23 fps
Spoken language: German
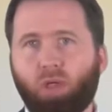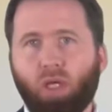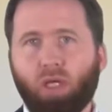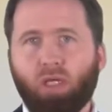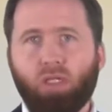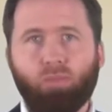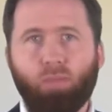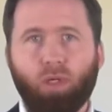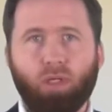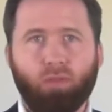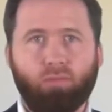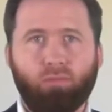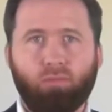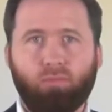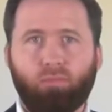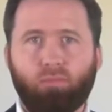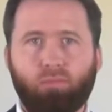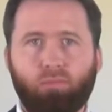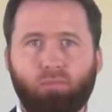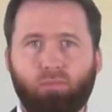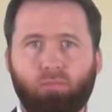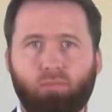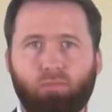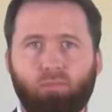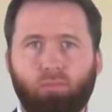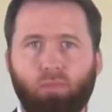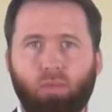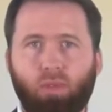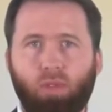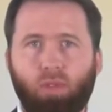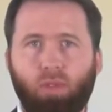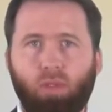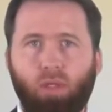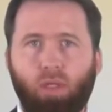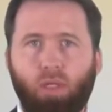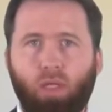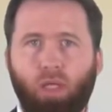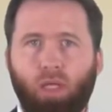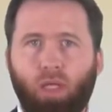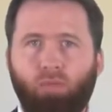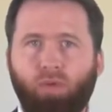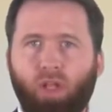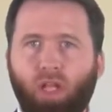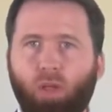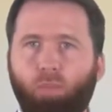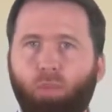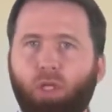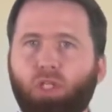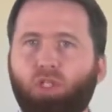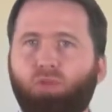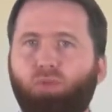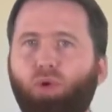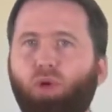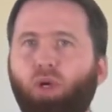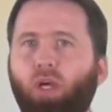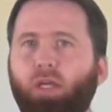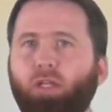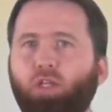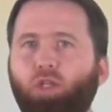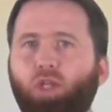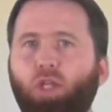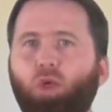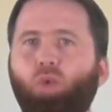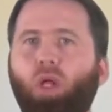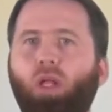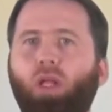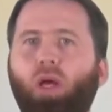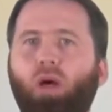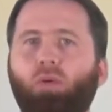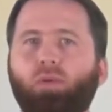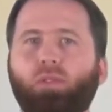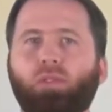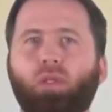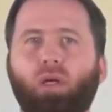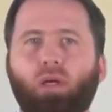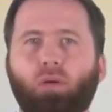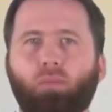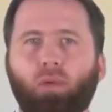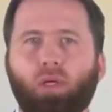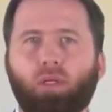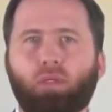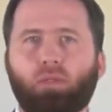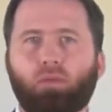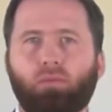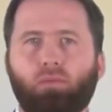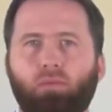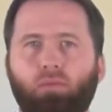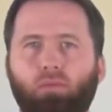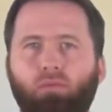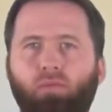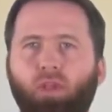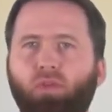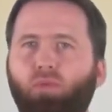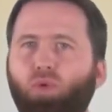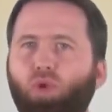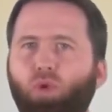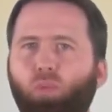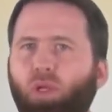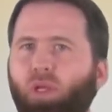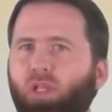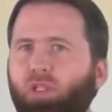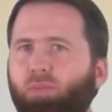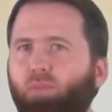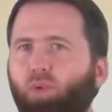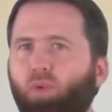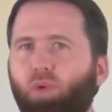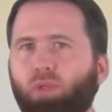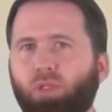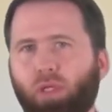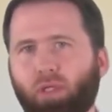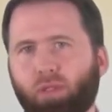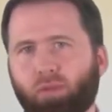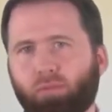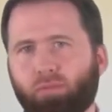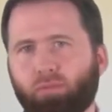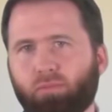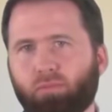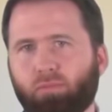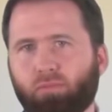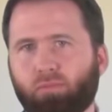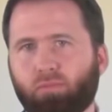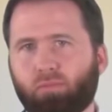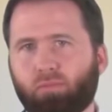bei einem Gericht machen? Wenn ein Mensch vor Gericht steht und eine Aussage macht, wie würde man das beurteilen?